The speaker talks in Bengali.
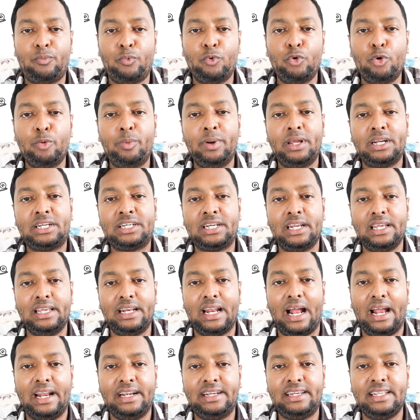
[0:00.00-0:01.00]
পূর্বের
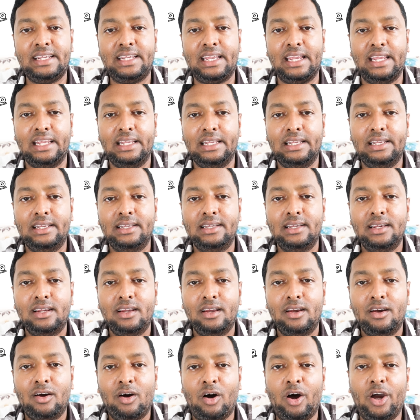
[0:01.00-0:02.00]
সেই রায়টিকেই
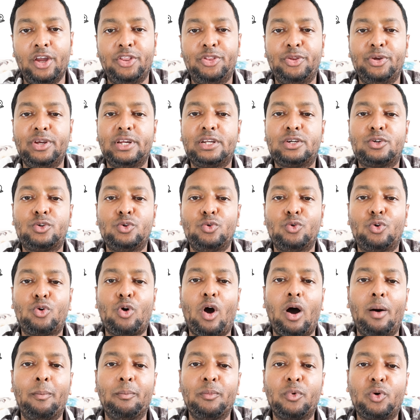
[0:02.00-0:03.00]
হয়তো একটু
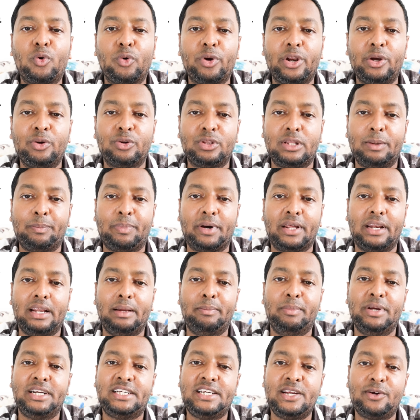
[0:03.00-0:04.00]
কম করে হতে পারে
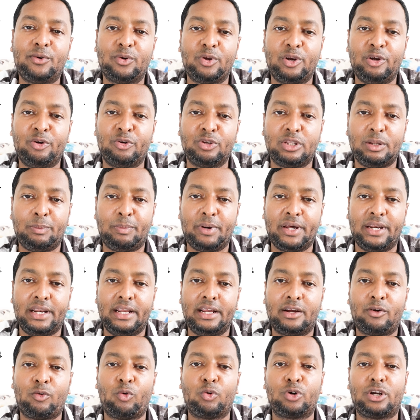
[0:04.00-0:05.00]
বেশি করে হতে
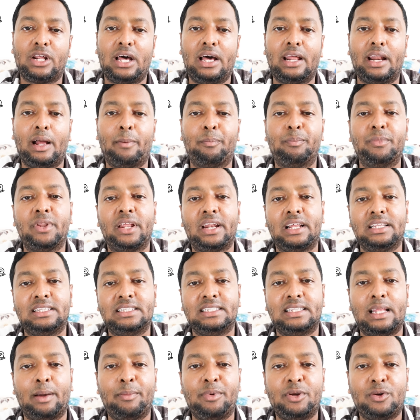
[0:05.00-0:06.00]
পারে কোটার আপনারা
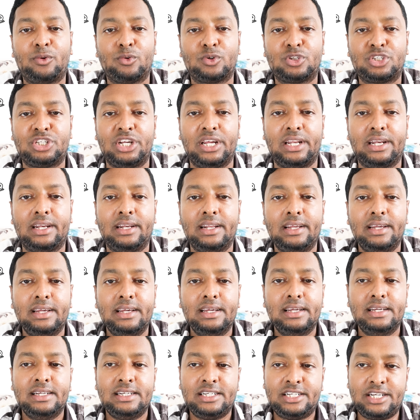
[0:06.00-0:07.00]
যে দাবি করছেন
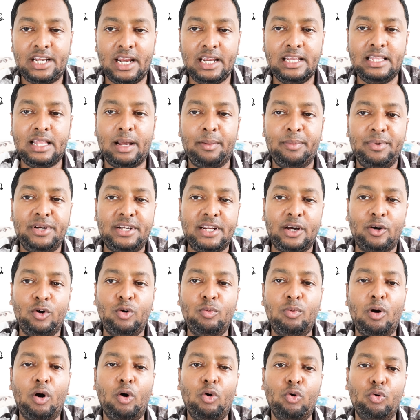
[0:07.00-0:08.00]
সেই দাবিটা
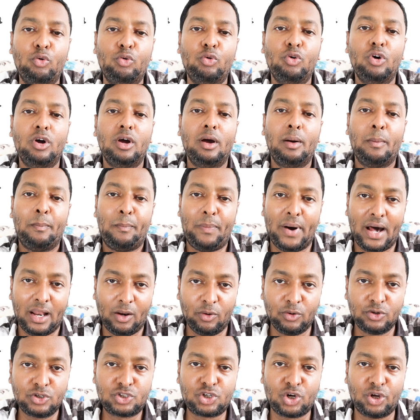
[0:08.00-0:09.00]
হুবহু
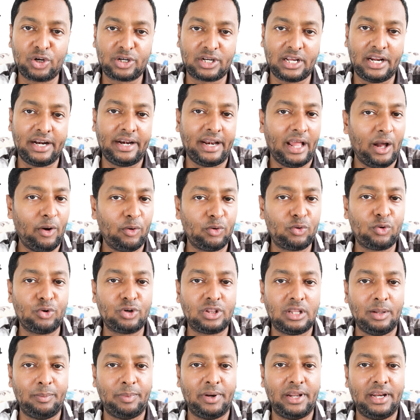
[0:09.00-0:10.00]
পালন সরকার নাও
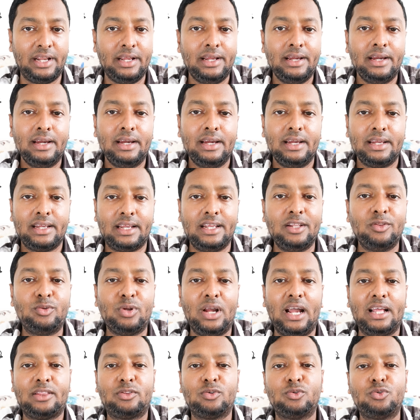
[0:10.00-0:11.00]
করতে পারে
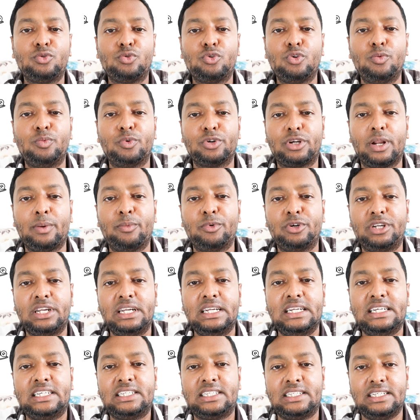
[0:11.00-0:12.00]
কিন্তু এতটুকু মোটামুটি
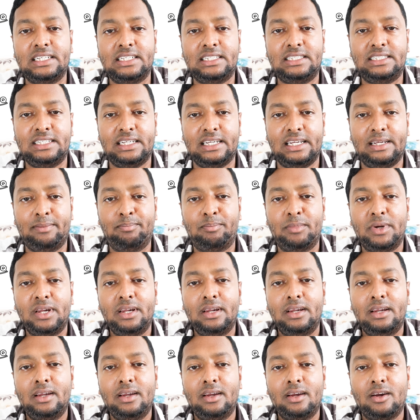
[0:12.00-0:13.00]
নিশ্চিত যে
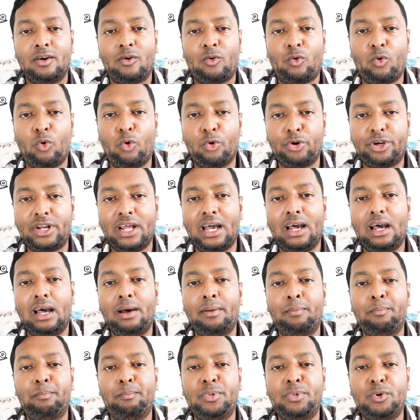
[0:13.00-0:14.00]
কোটা
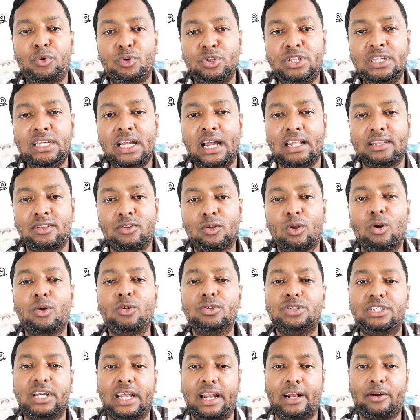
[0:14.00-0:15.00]
বিরোধী
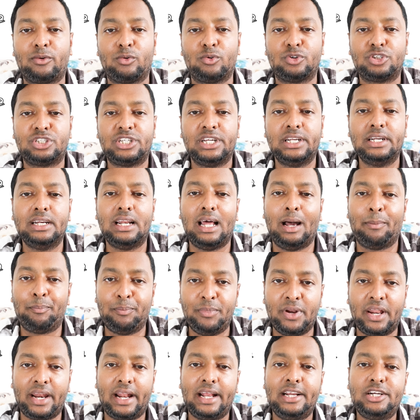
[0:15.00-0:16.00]
আন্দোলন যারা করছেন
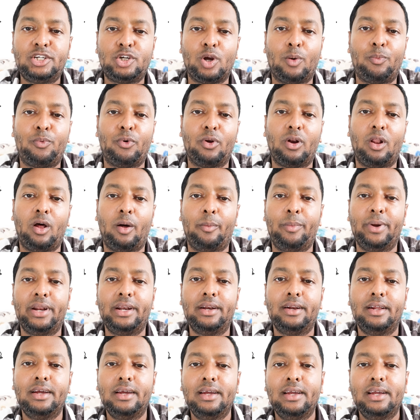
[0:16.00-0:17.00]
আপনারাই সফল
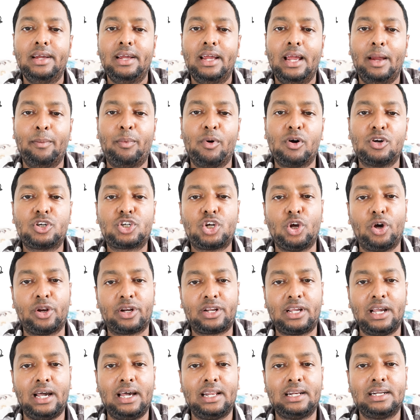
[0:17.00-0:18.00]
হবেন এবং
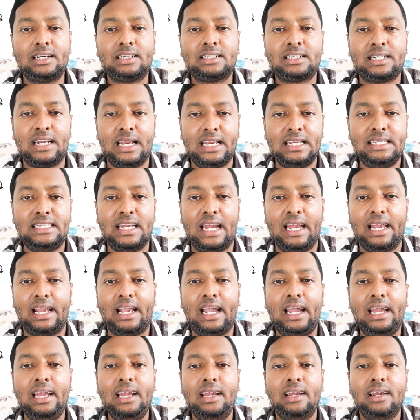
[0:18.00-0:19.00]
সরকার সেই
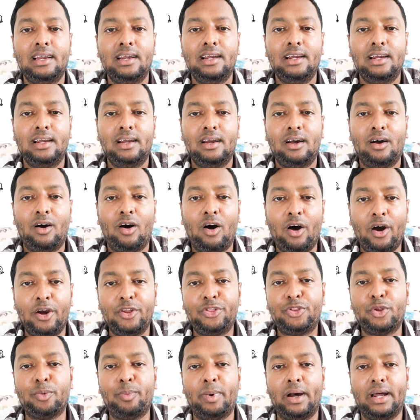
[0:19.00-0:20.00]
জায়গায়
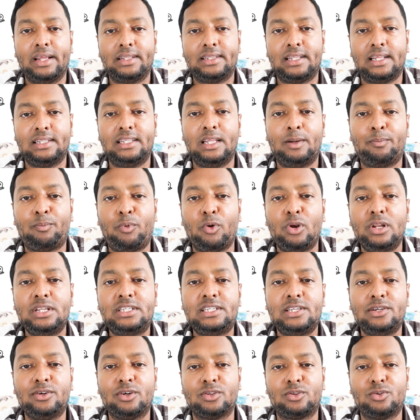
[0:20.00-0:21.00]
হয়তোবা তাদের
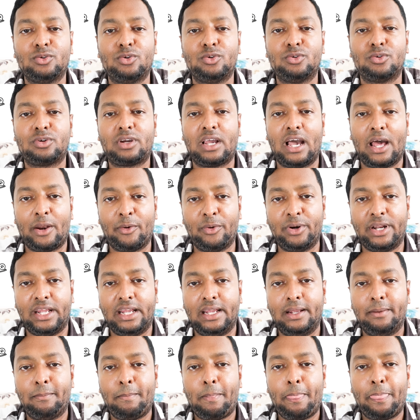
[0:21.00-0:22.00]
পলিসিগত
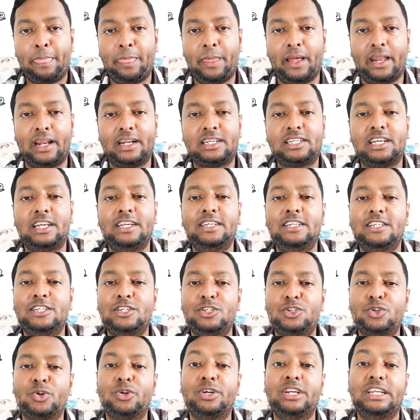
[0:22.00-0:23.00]
কারণে তারা সেই
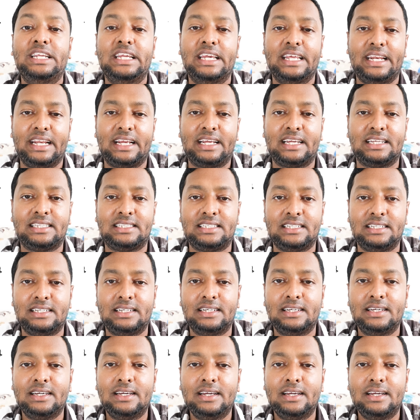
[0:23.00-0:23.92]
ডিসিশন নিয়ে রেখেছে